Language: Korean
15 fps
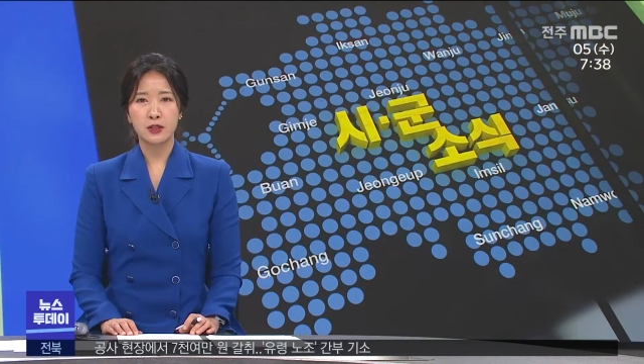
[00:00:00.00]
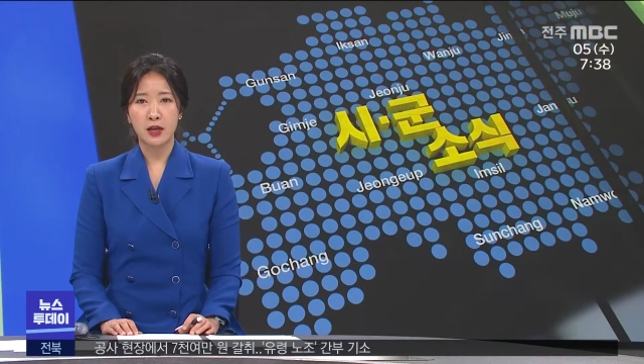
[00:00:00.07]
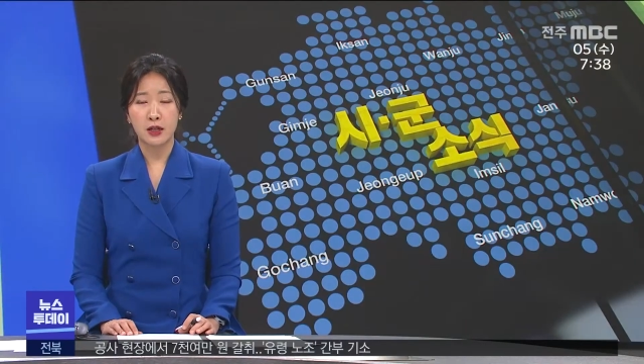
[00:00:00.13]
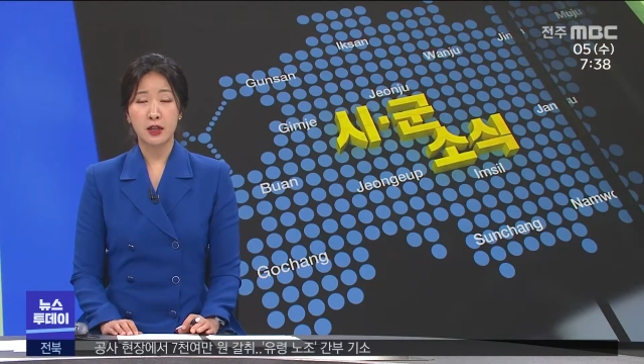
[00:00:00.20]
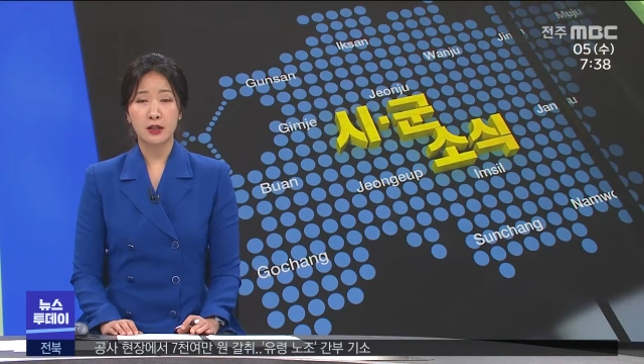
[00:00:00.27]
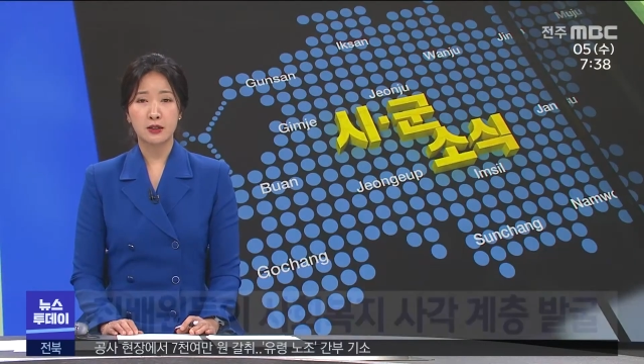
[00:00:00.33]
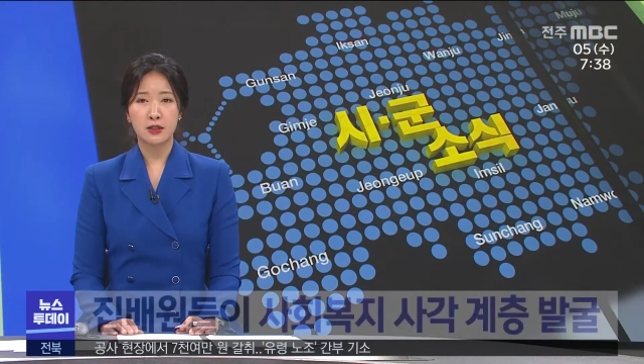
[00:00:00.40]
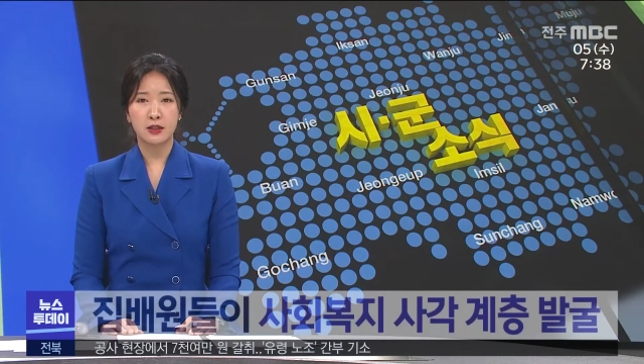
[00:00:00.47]

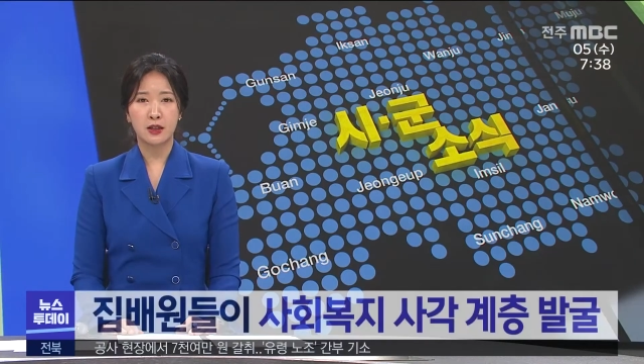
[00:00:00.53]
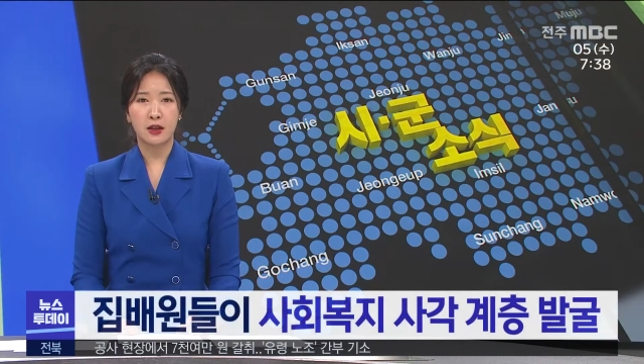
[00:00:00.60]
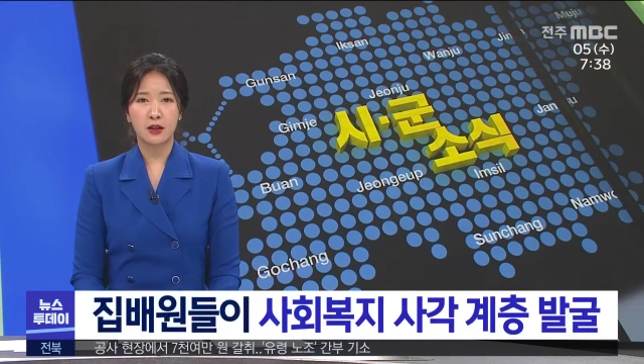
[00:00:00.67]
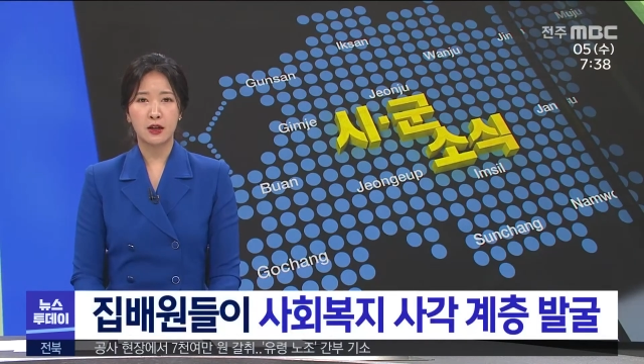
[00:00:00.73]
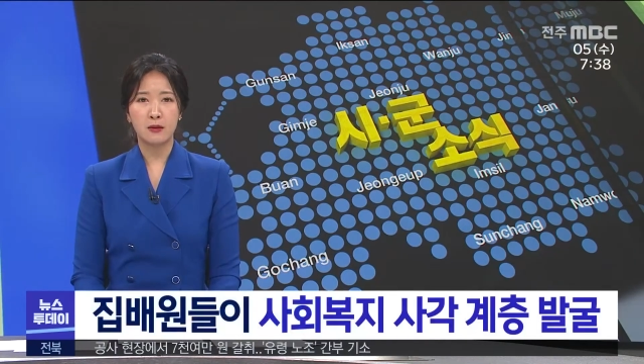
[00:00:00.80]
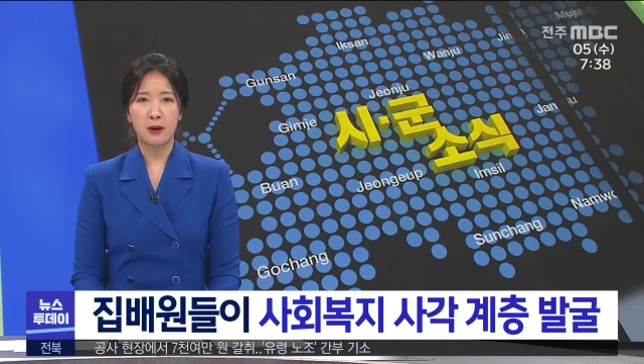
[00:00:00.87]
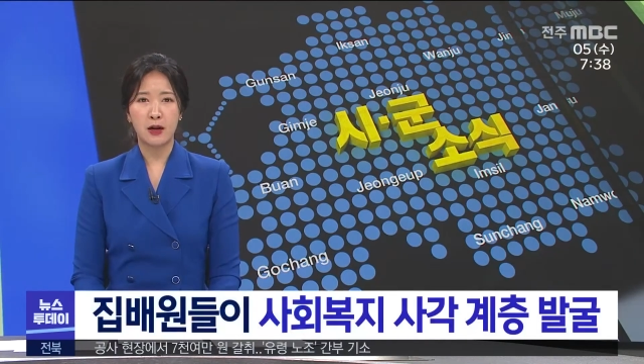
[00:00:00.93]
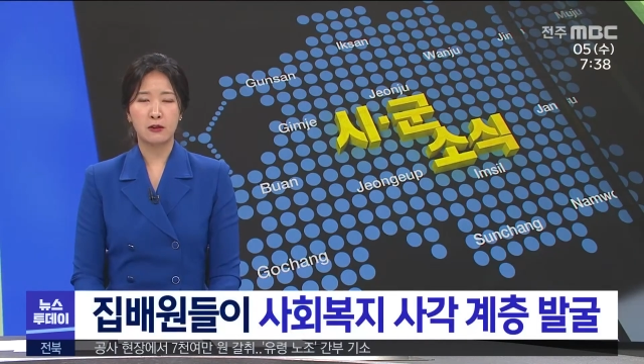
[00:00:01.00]

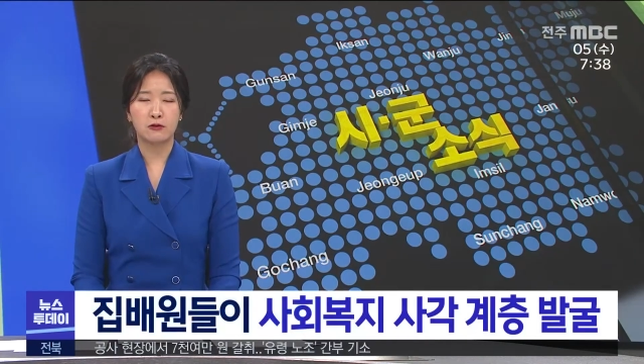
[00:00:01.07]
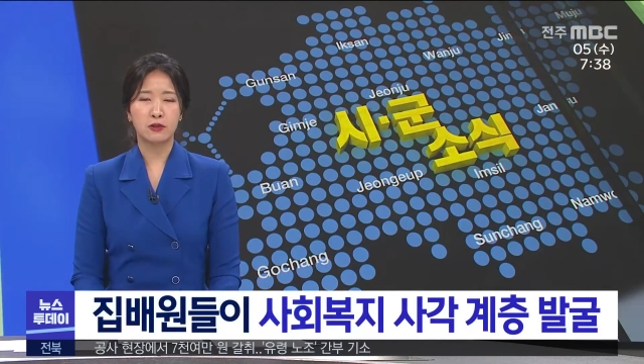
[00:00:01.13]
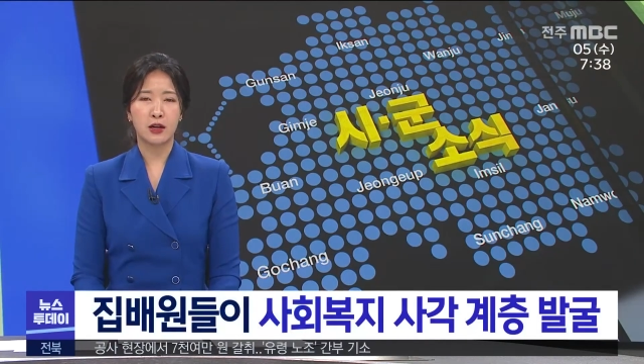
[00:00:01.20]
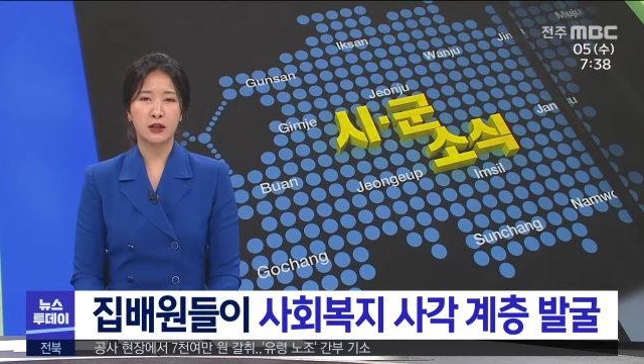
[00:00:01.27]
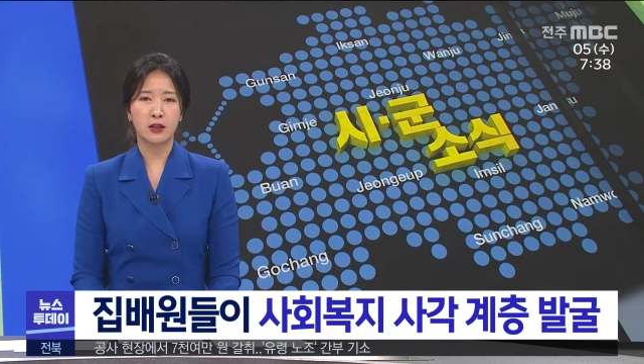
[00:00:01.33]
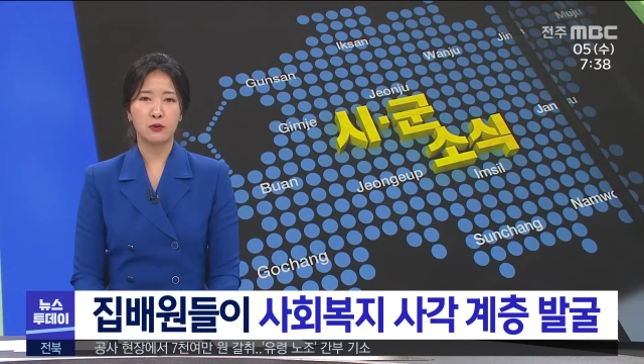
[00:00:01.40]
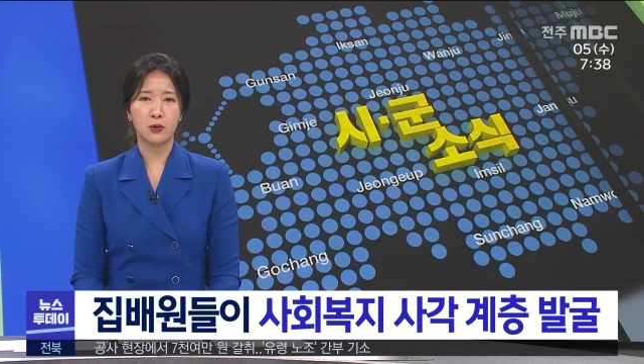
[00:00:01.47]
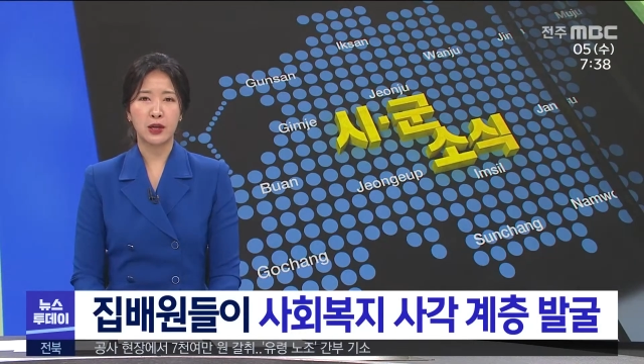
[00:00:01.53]
사각지대를
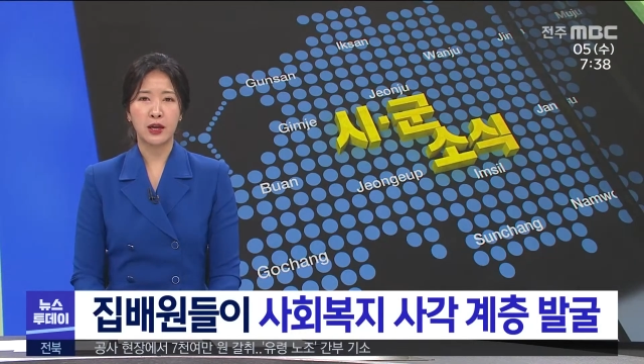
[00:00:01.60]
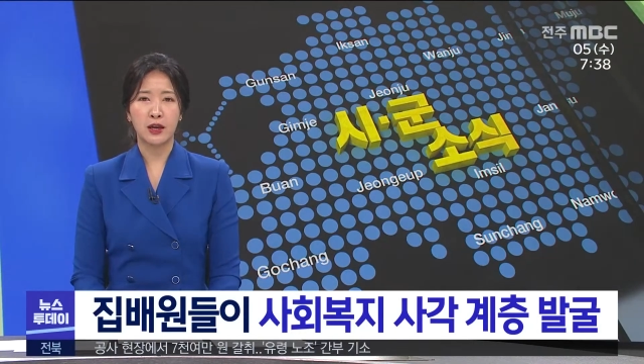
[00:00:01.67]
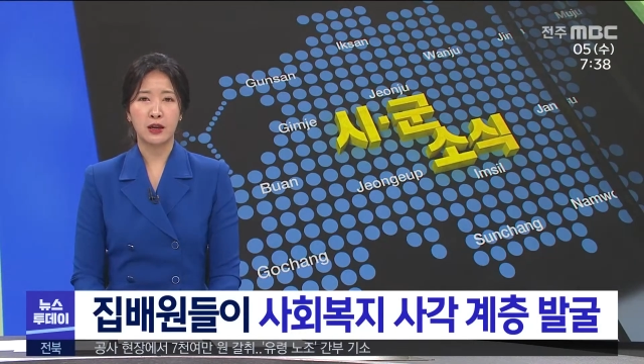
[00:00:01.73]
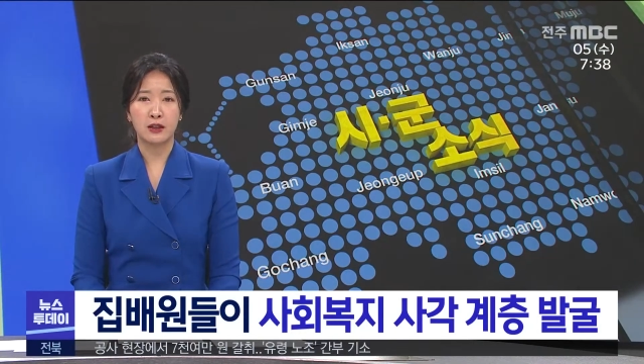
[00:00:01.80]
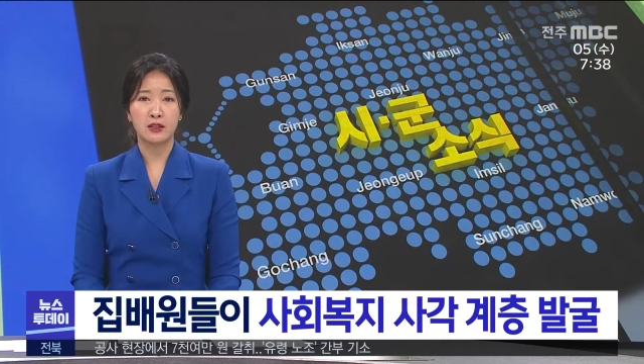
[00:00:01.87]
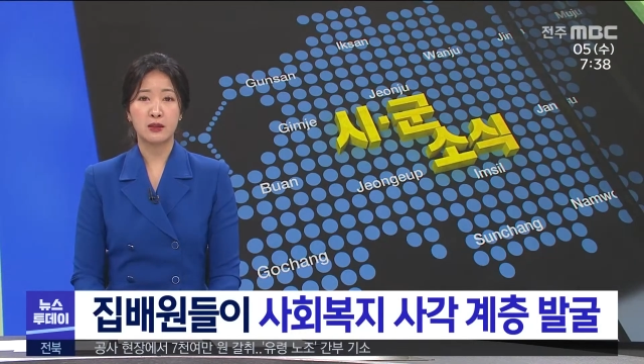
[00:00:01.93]
발굴하기 위해